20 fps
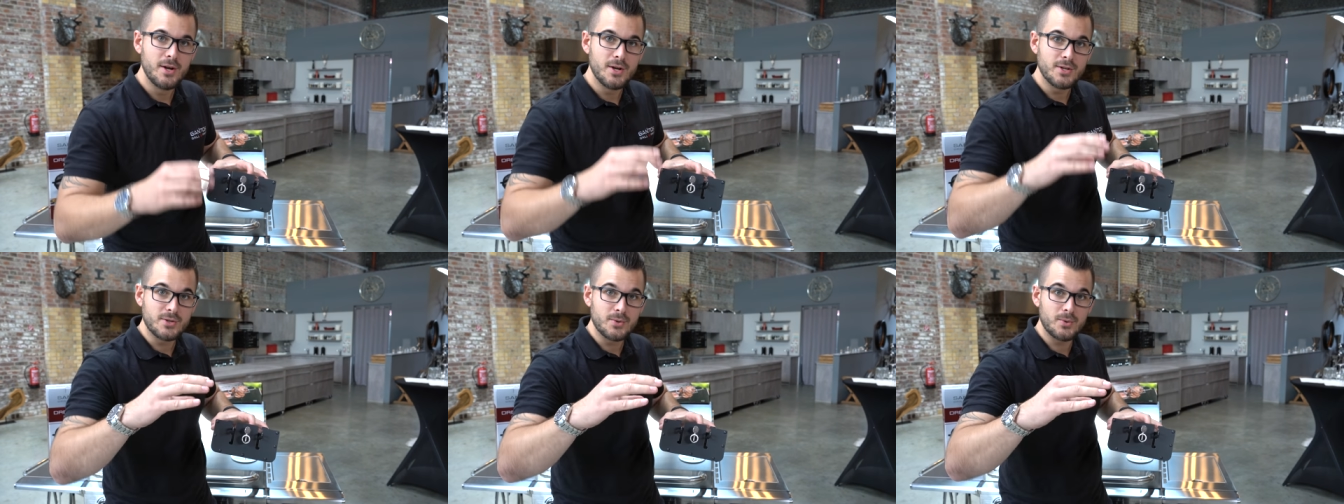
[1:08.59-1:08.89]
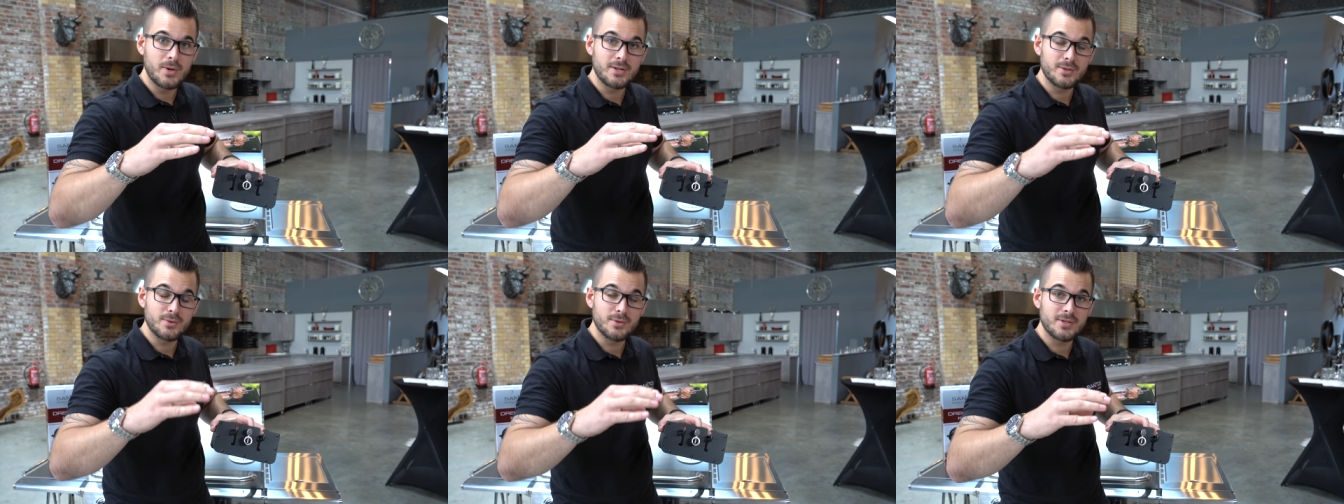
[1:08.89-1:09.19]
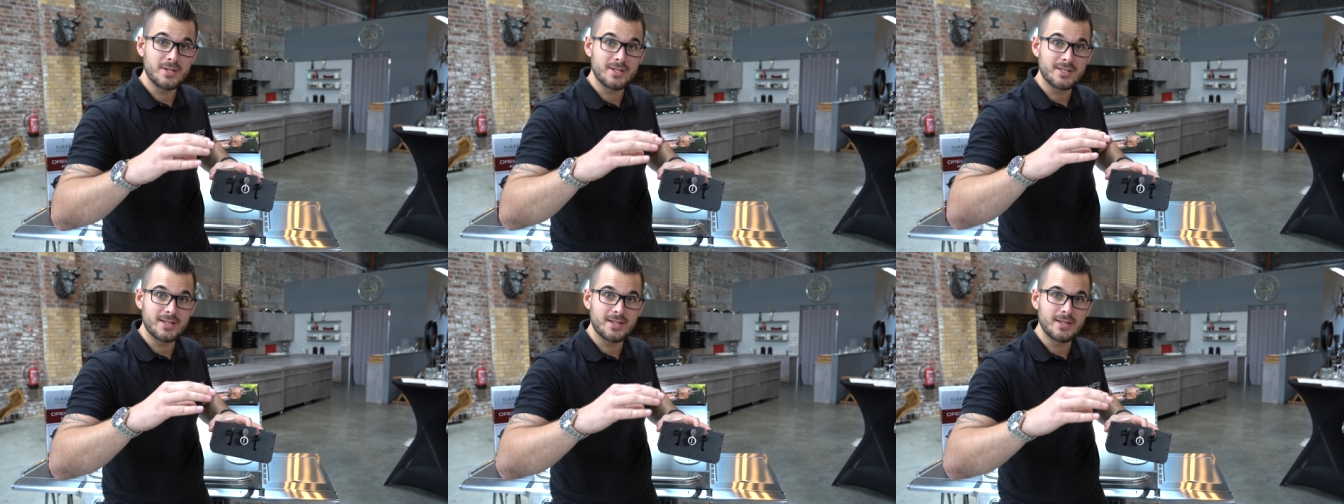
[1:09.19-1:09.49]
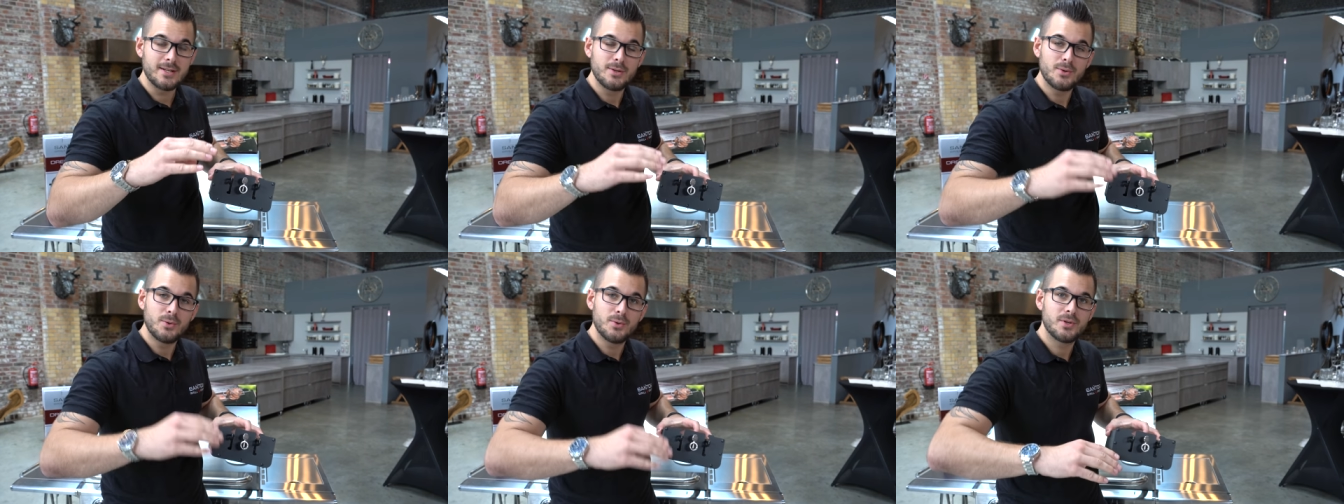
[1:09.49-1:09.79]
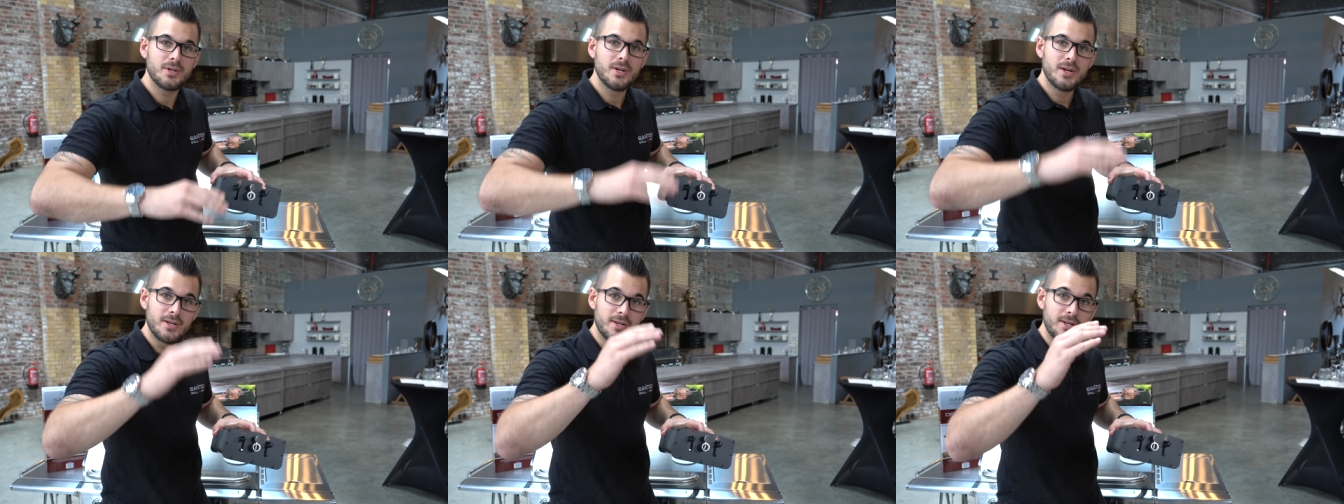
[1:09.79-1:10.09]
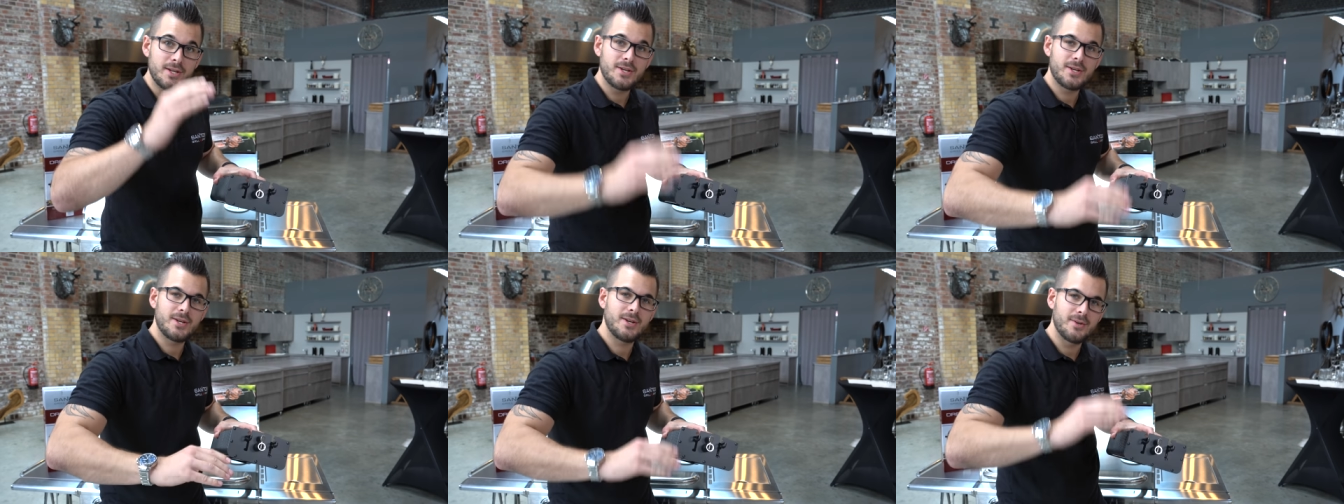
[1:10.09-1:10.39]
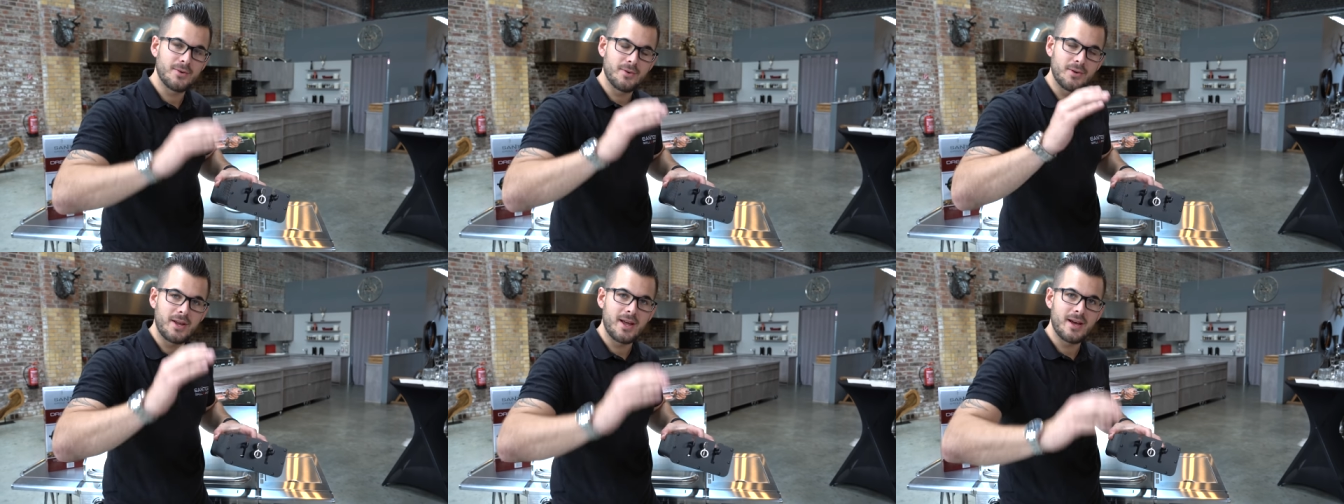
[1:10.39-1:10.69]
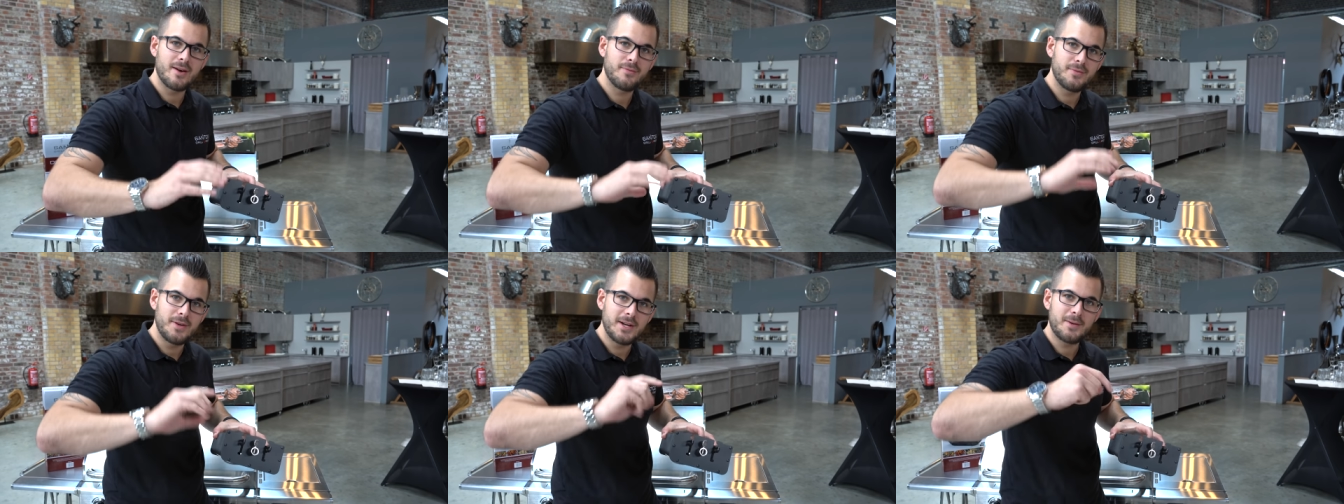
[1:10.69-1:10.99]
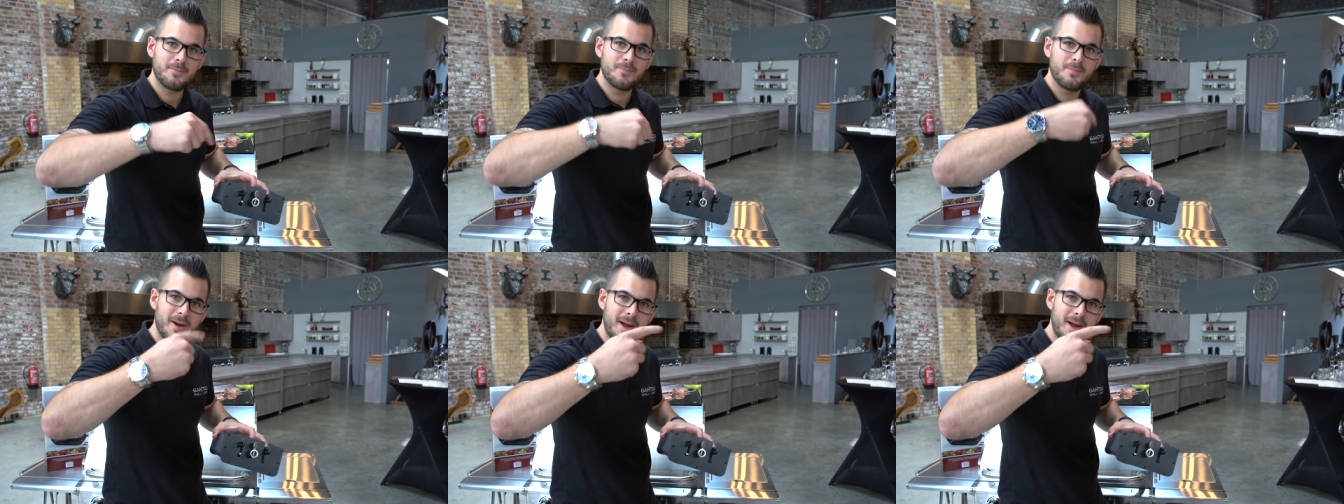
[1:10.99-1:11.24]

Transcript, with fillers: so dass uns das Grillgut nicht hin und her fliegt